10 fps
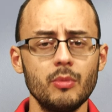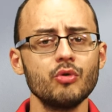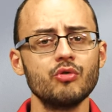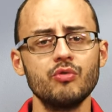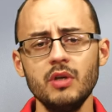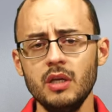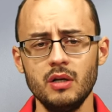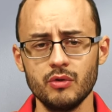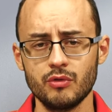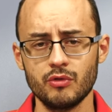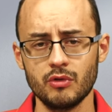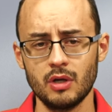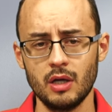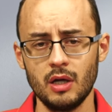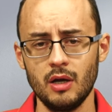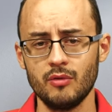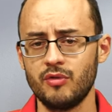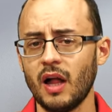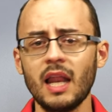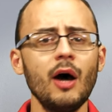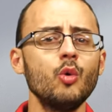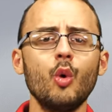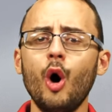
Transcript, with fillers: meus filhos, falar o